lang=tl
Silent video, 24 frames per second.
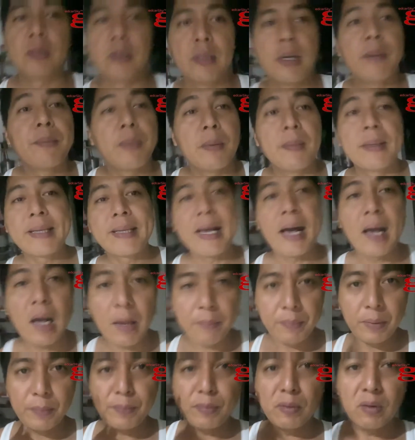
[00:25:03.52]
yan po.
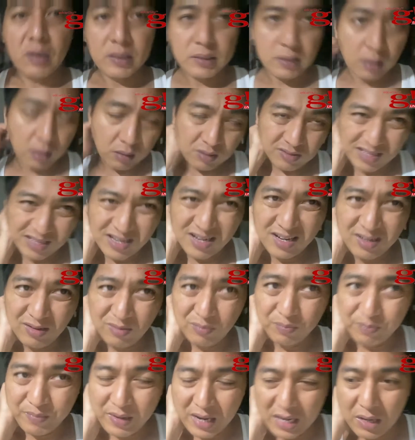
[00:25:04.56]
Magkakape po kasi ako
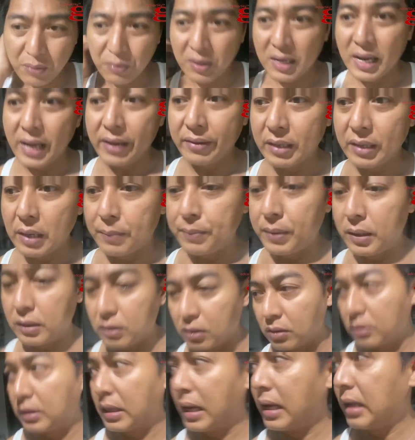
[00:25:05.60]
dahil bala-bala yung kape
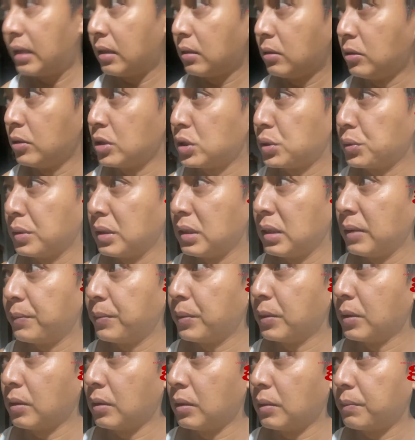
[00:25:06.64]
ko dahil usually
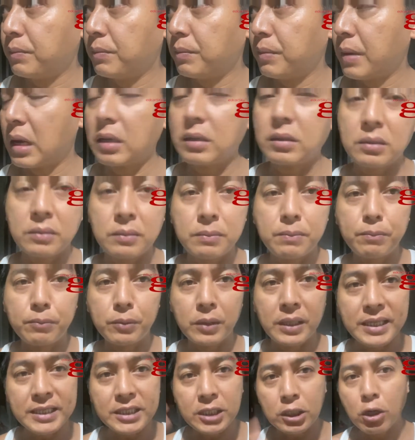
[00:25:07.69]
po, pag
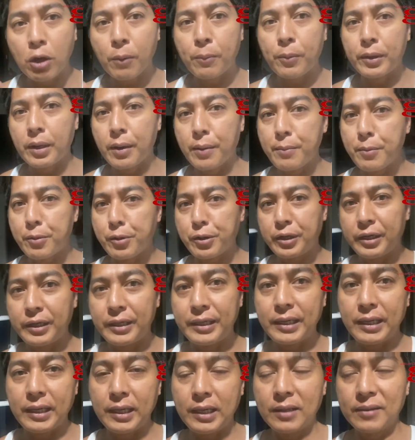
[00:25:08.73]
gising ko po ng
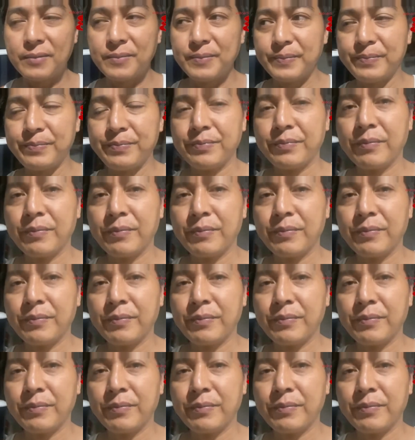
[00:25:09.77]
morning,